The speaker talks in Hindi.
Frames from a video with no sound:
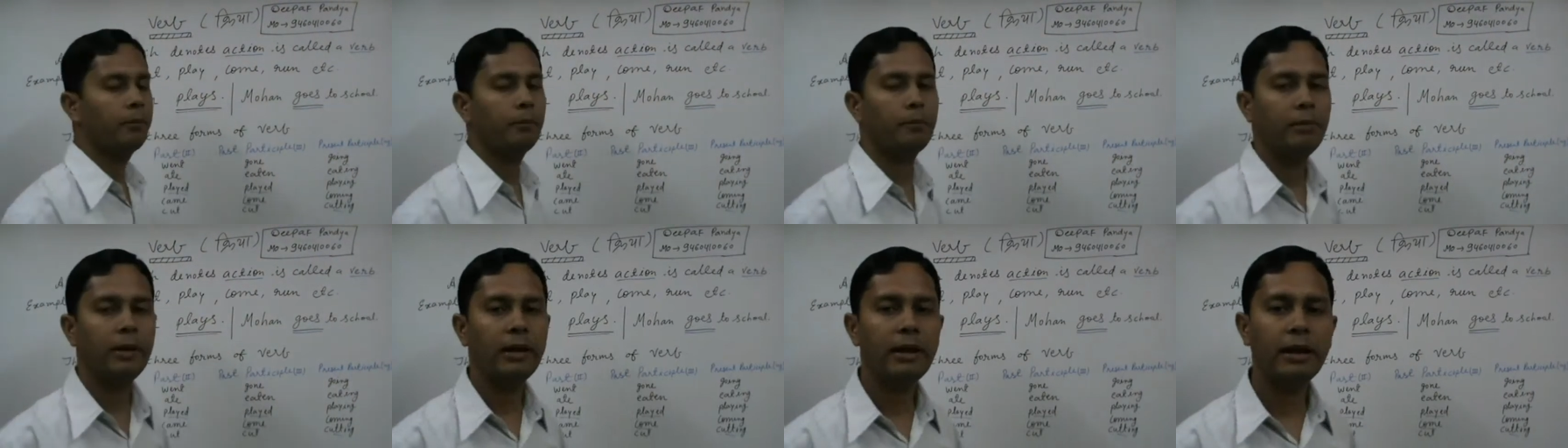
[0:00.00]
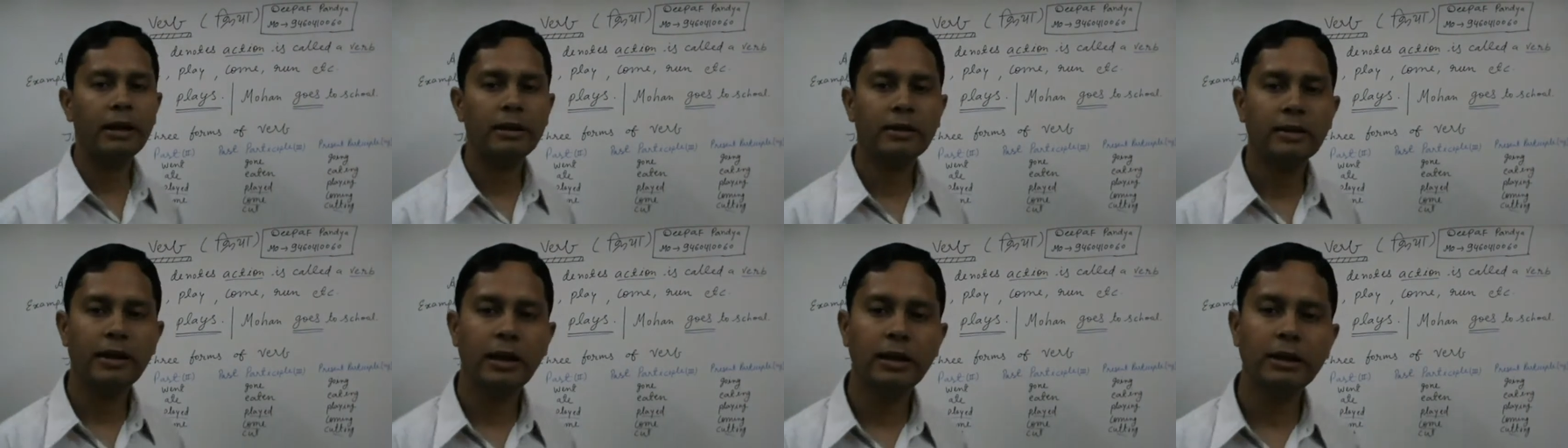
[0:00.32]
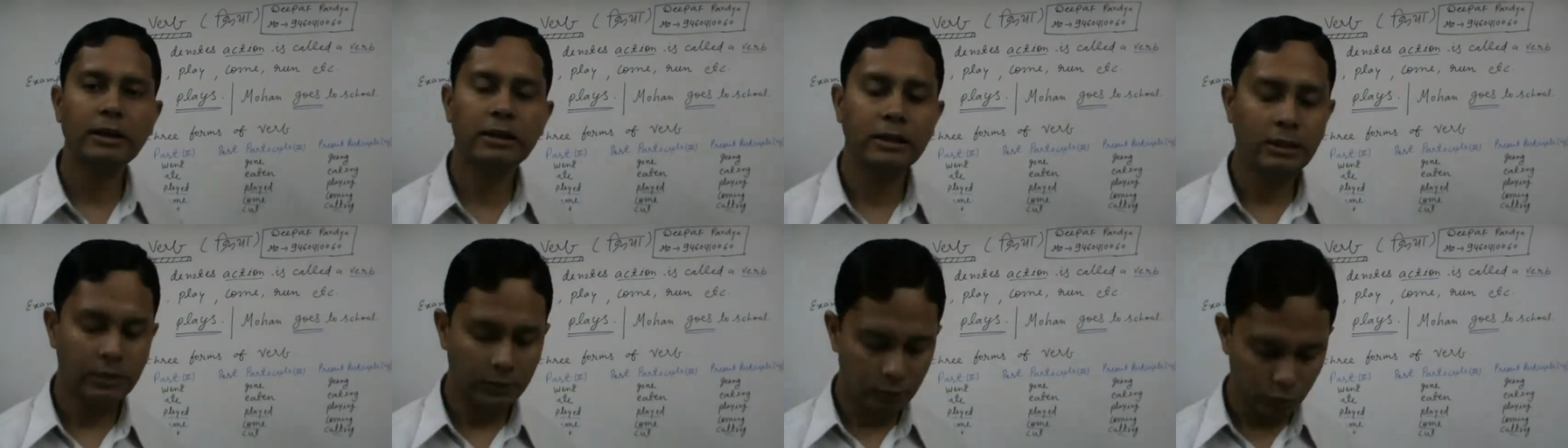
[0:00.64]
प्ले
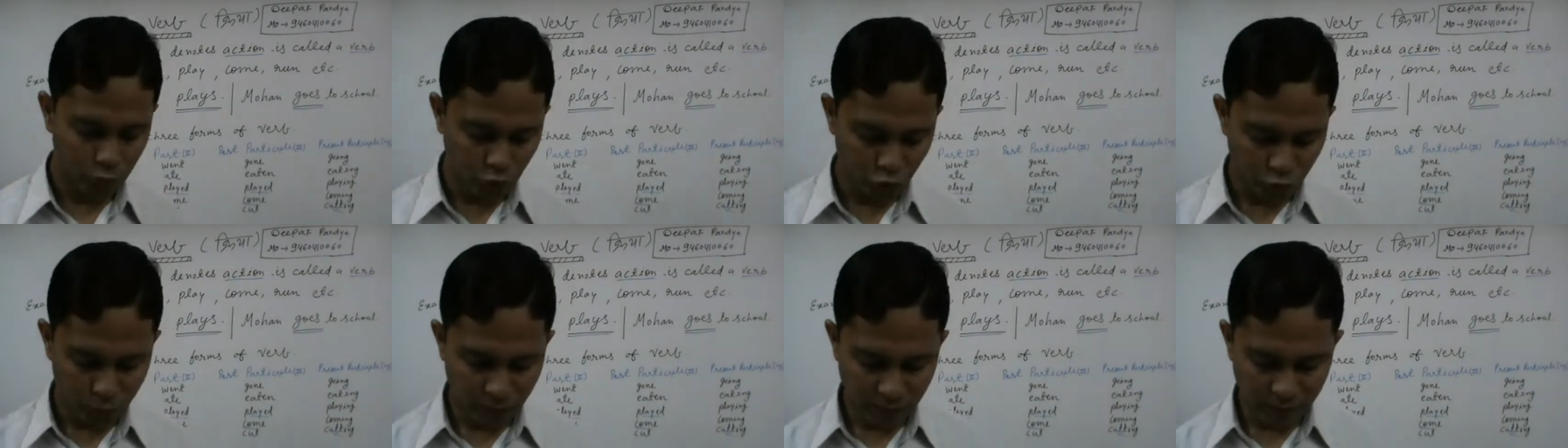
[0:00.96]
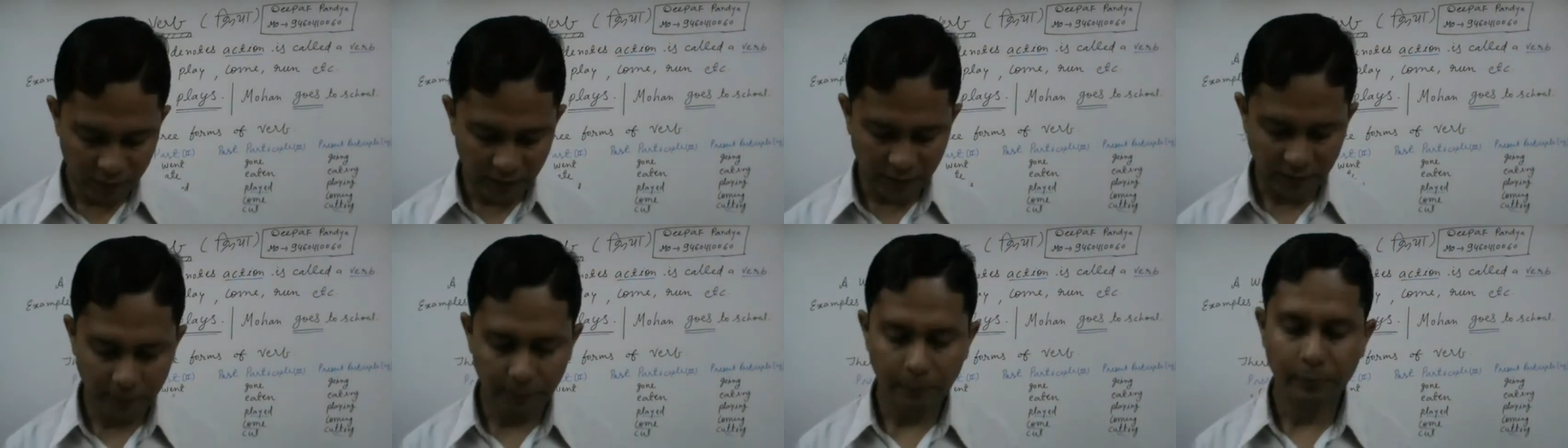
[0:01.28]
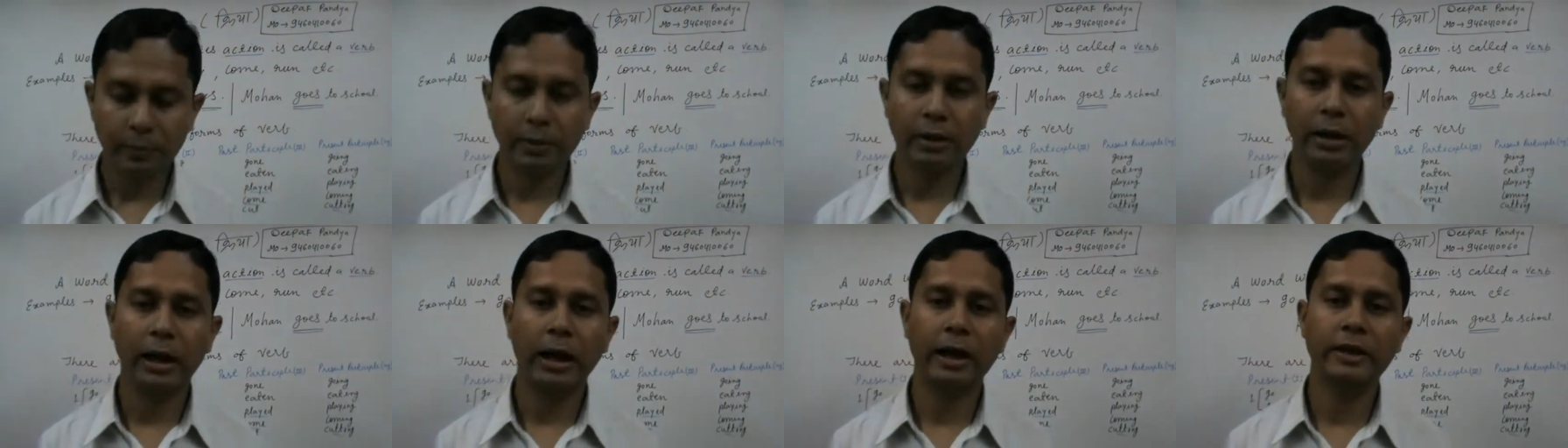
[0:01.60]
अर्थात कोई भी गेम
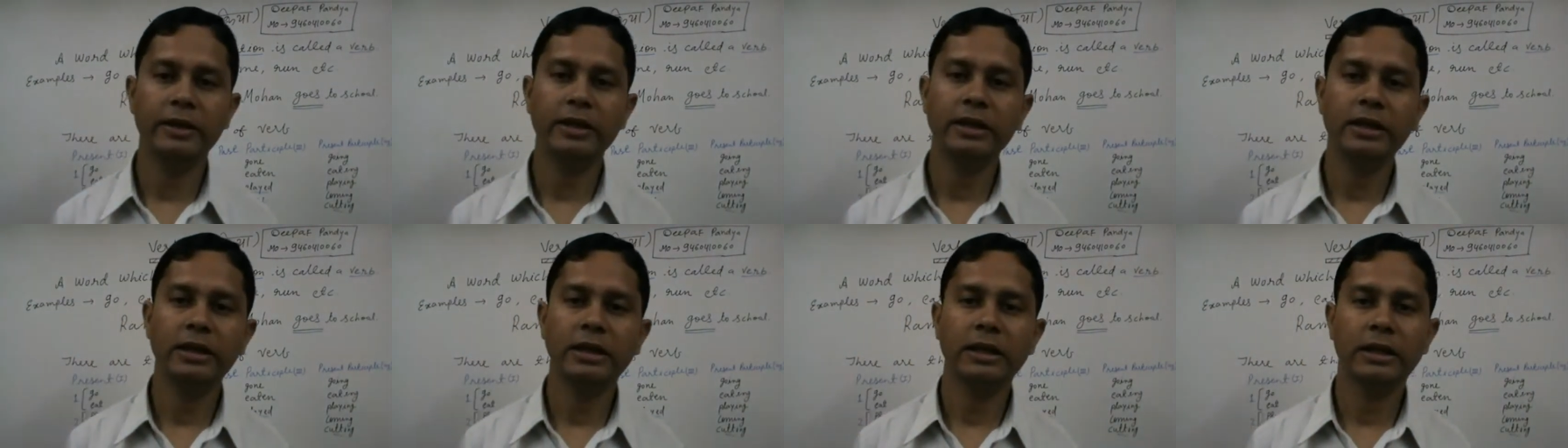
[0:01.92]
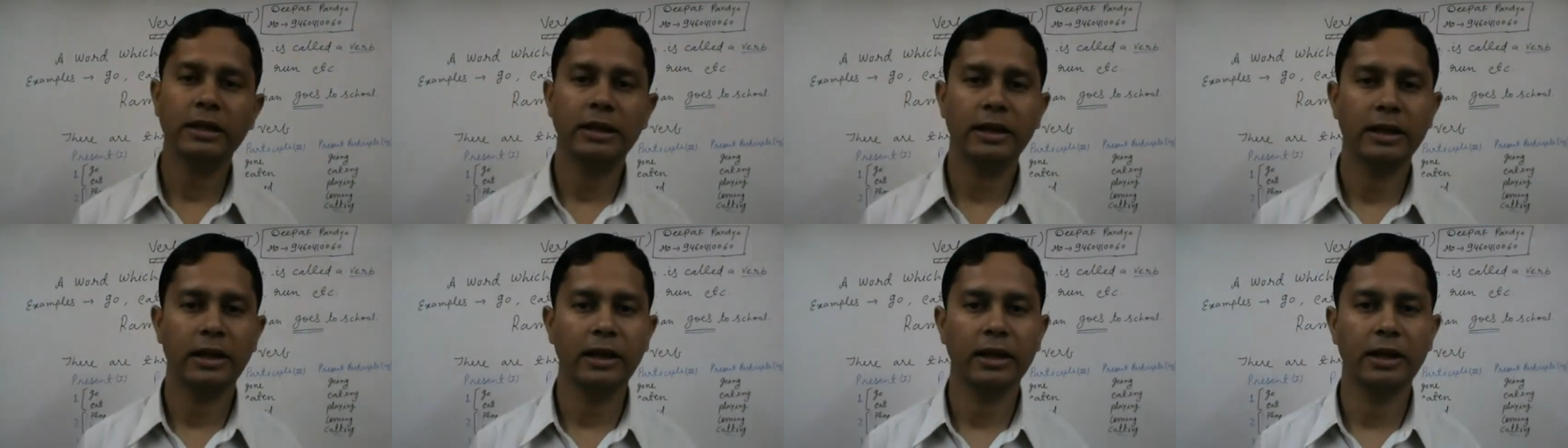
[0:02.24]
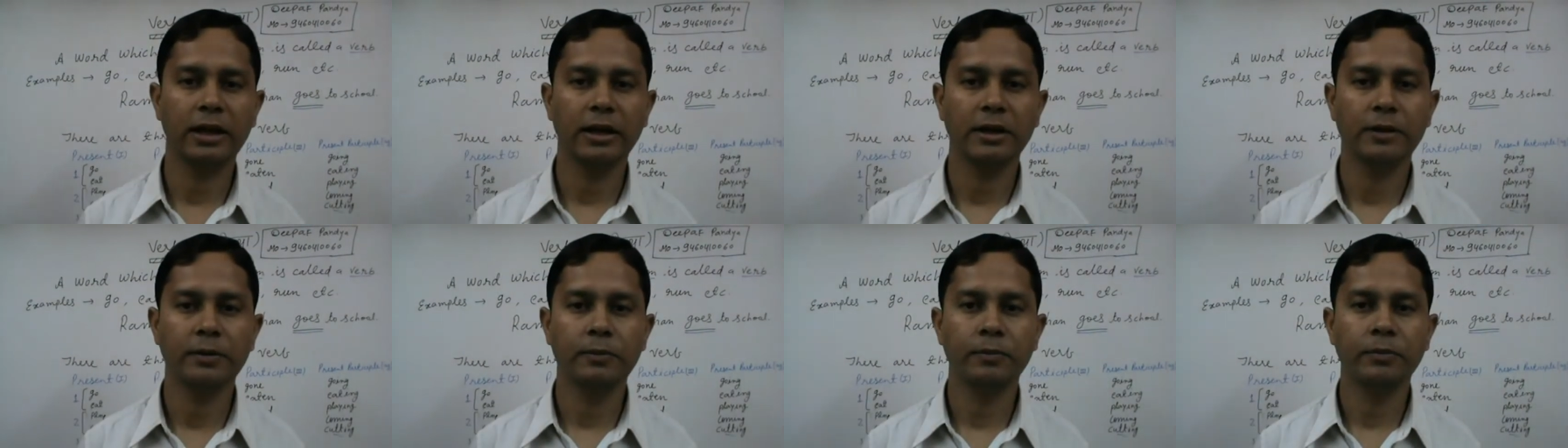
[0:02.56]
आदि
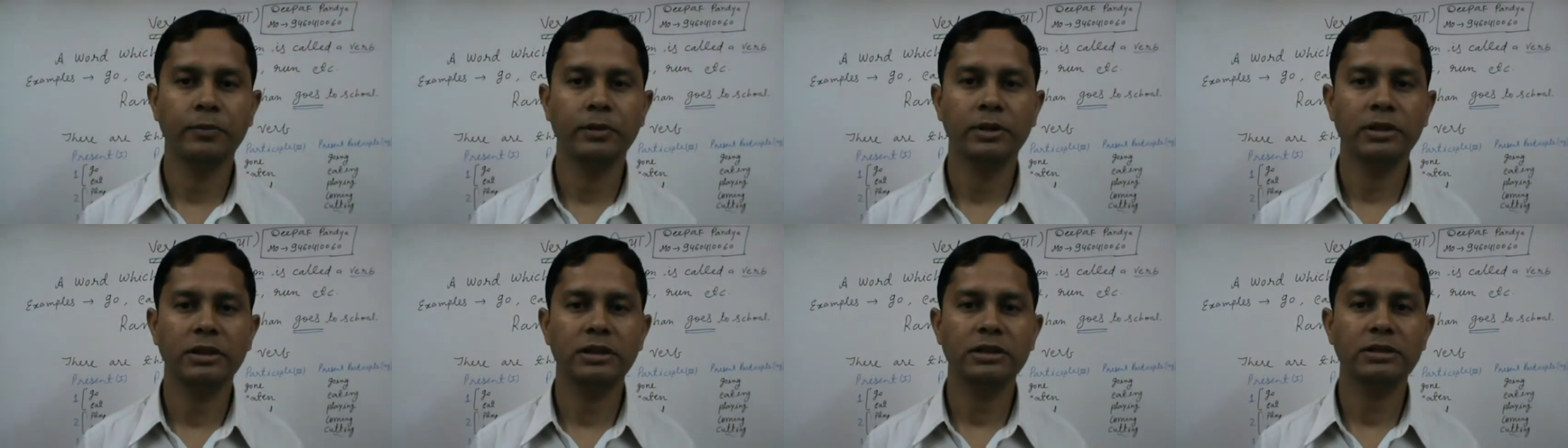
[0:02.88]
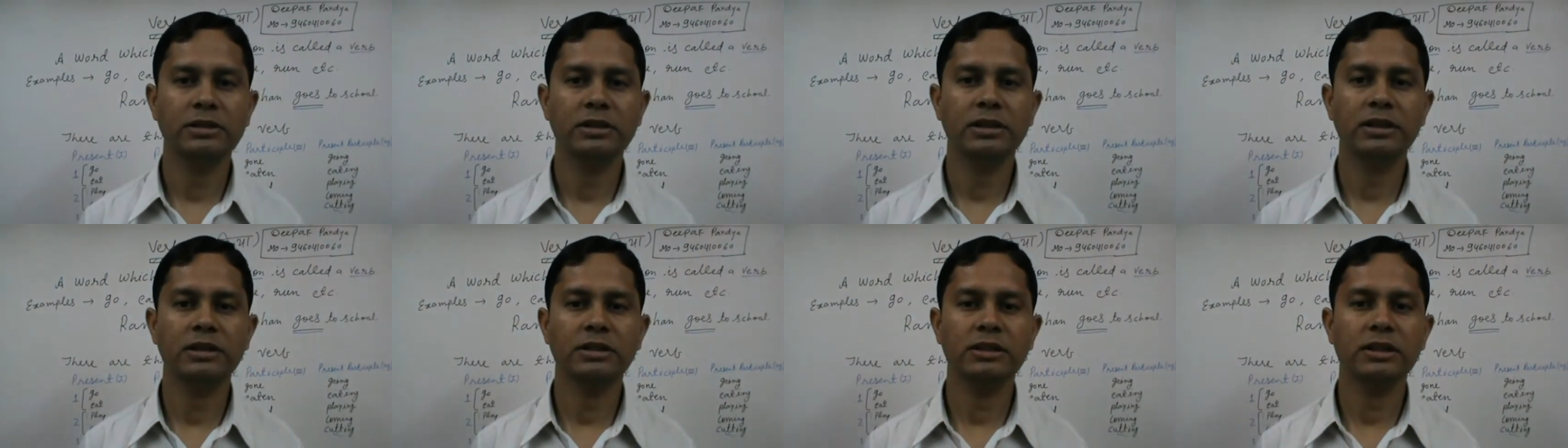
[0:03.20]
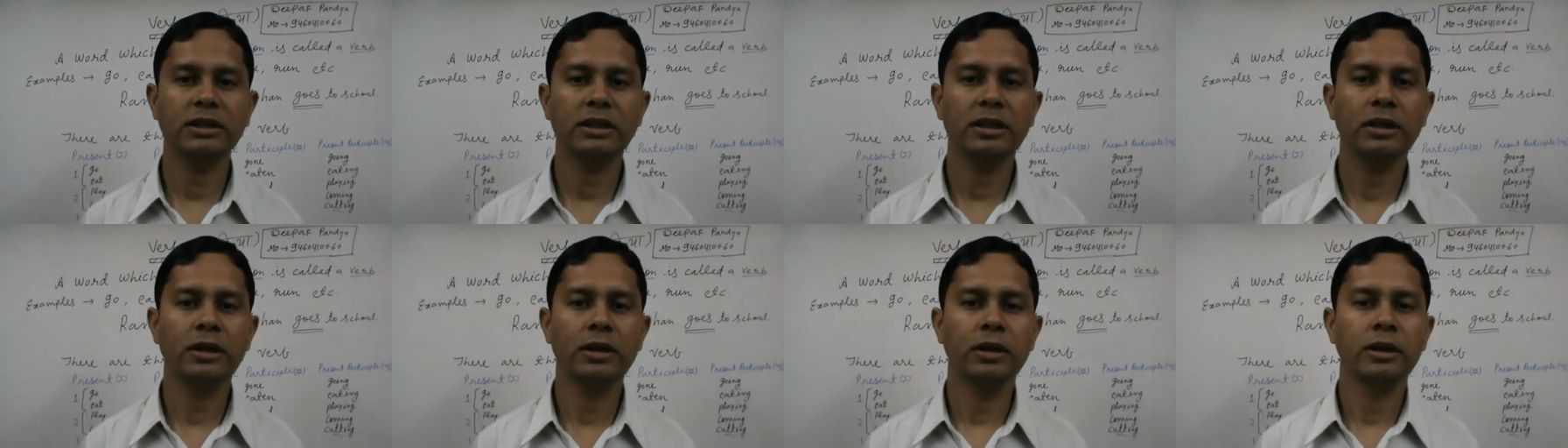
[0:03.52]
खेलना इस तरह
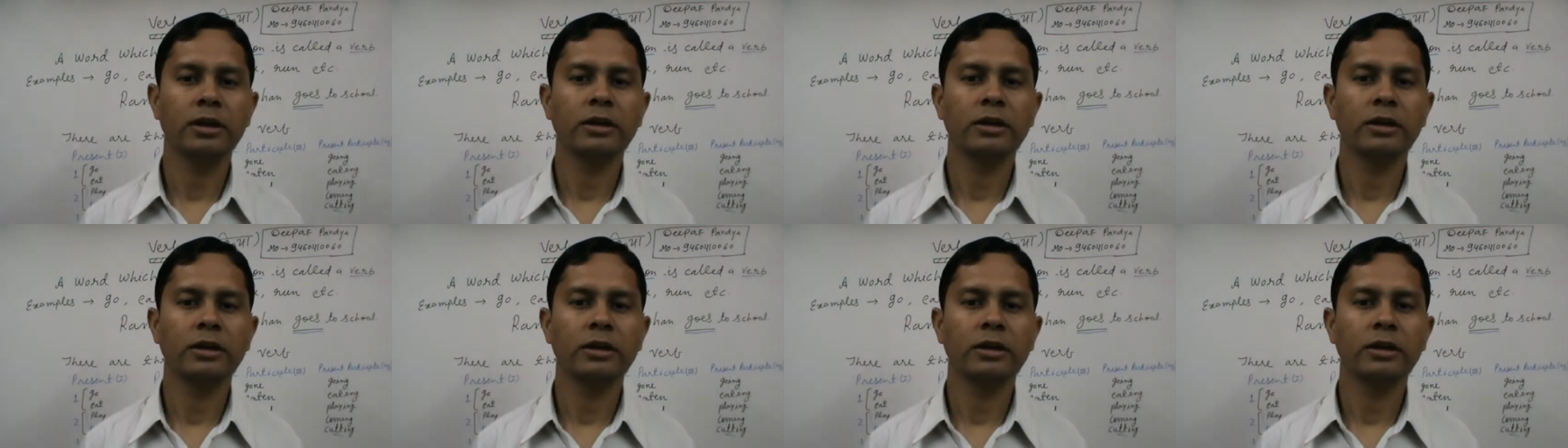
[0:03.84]
से